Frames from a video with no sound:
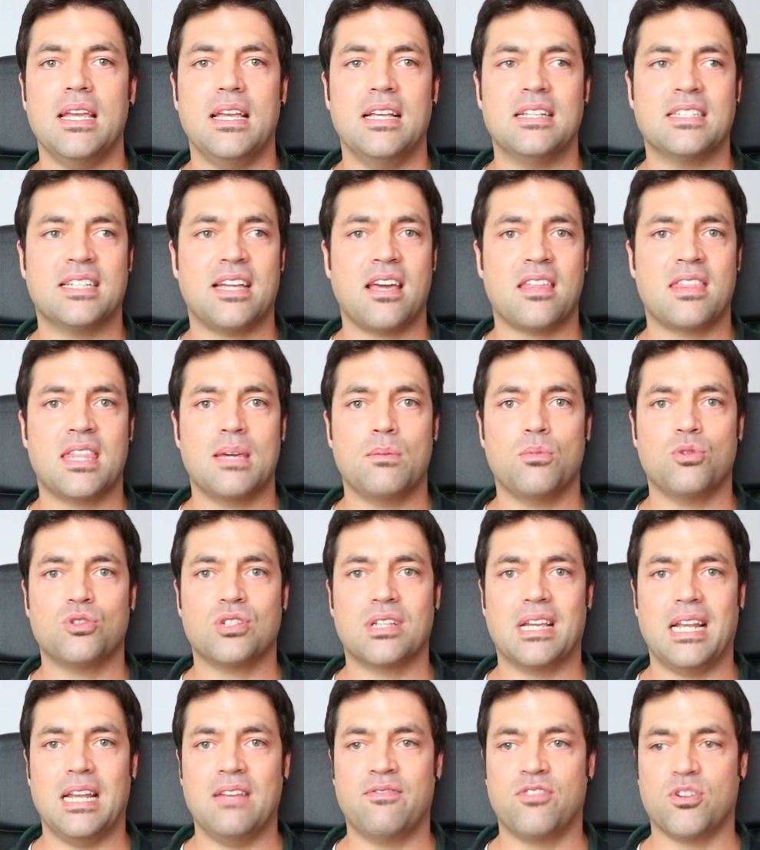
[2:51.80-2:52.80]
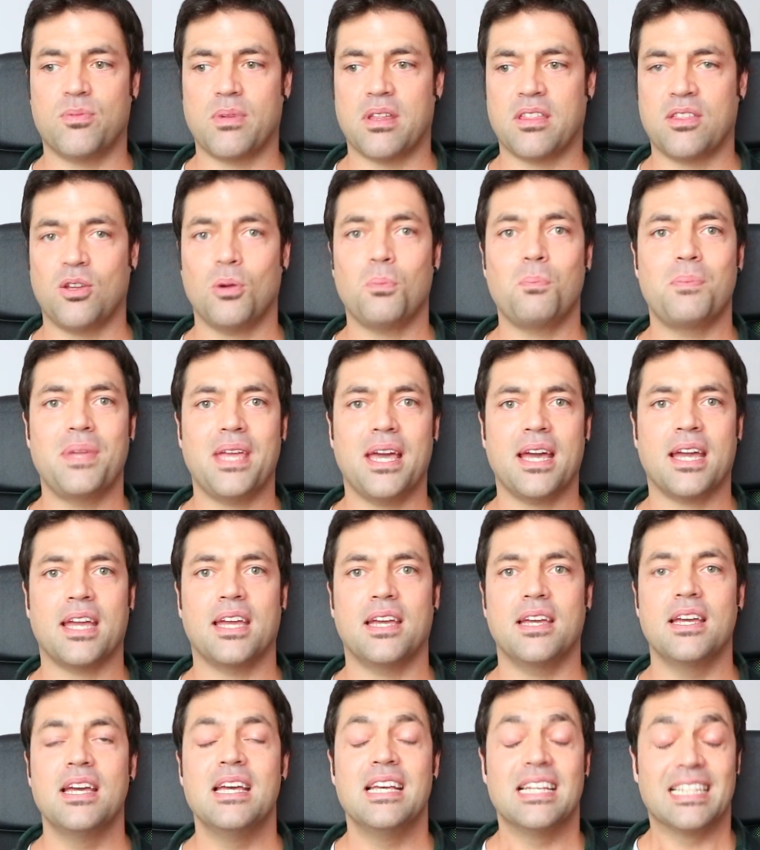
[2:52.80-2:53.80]
es que hacemos que la información
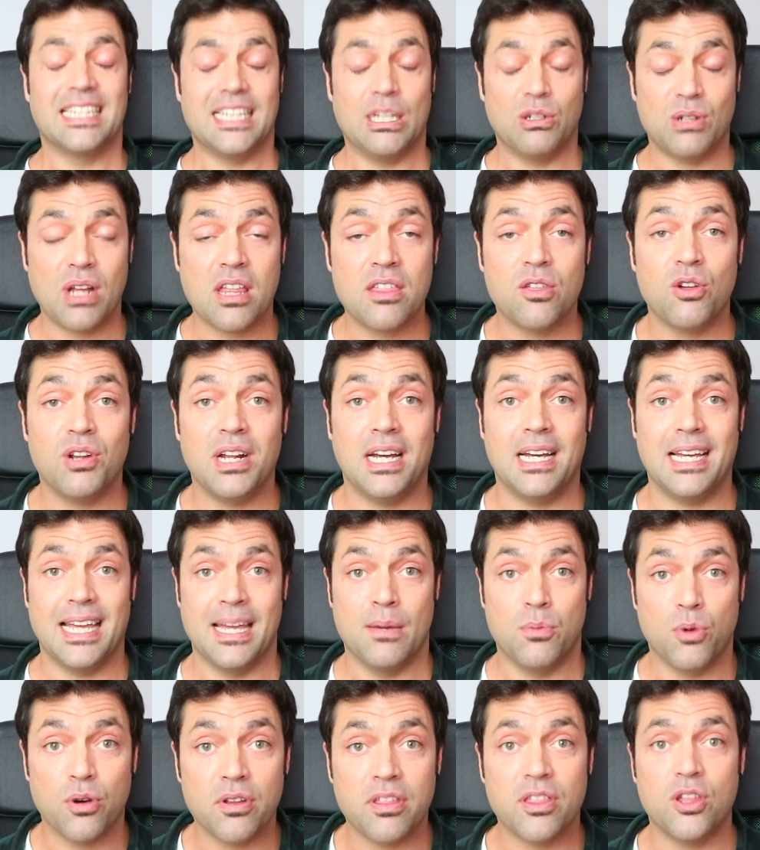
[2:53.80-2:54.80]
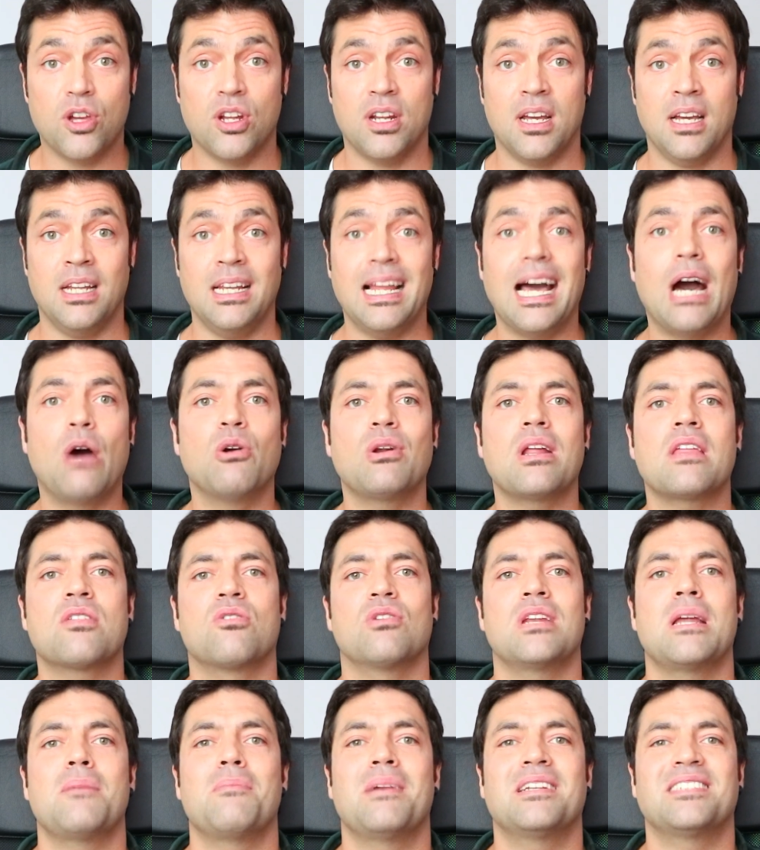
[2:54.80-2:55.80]
viaje de una zona emocional a una
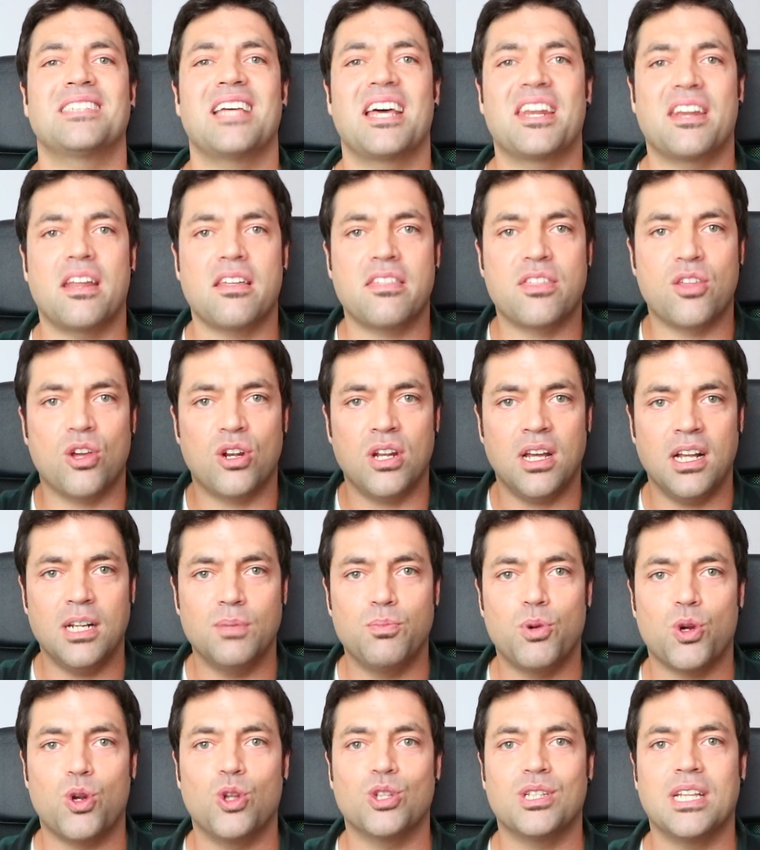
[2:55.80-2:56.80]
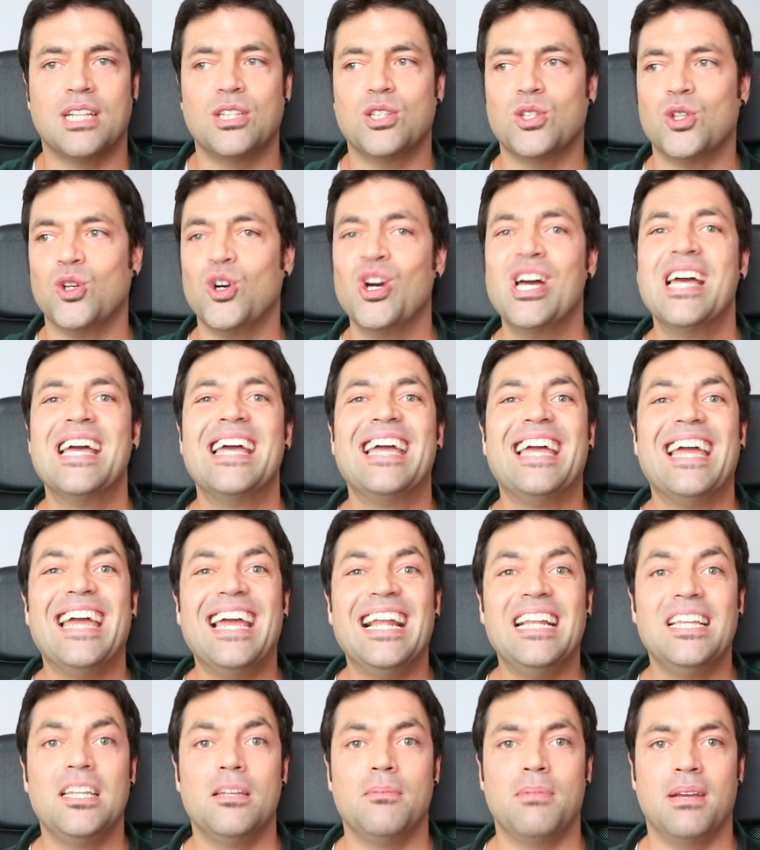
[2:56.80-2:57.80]
zona más racional, por lo tanto,
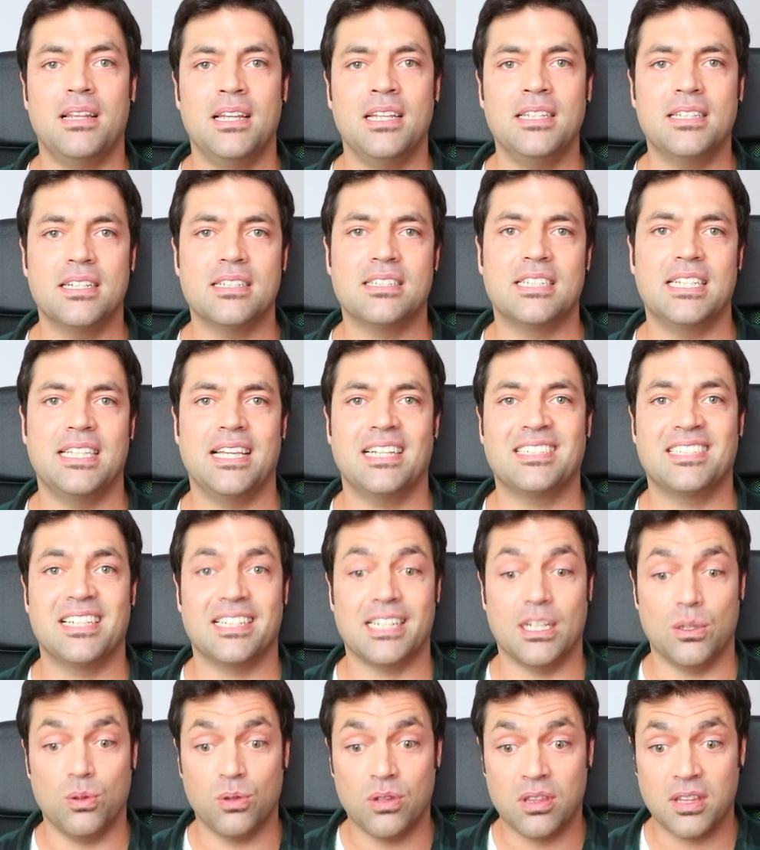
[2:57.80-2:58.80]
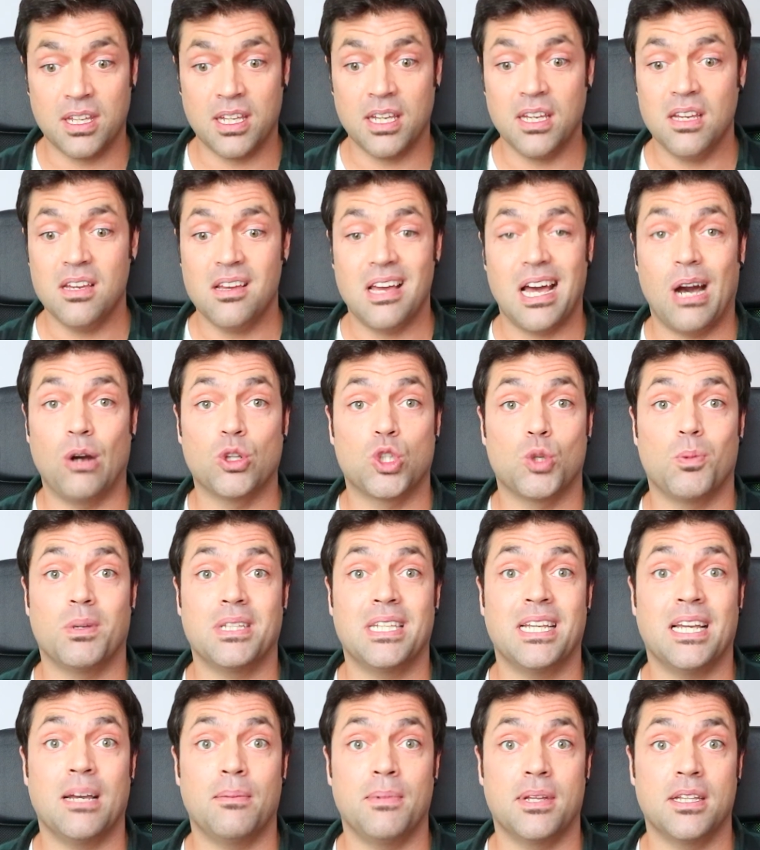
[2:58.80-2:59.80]
el nivel de intensidad se reduce
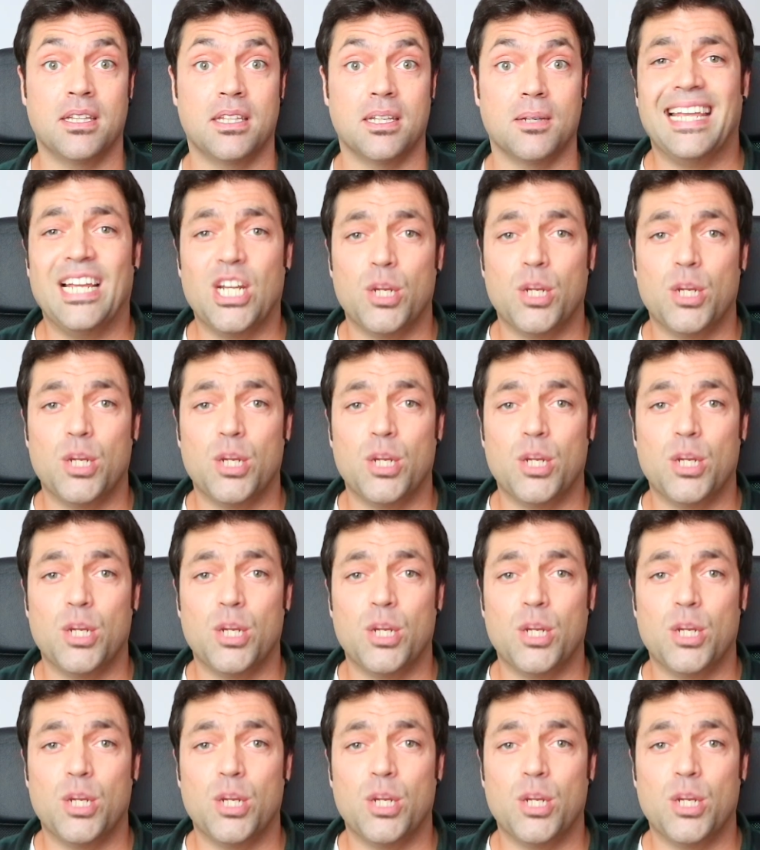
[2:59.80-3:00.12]
automáticamente.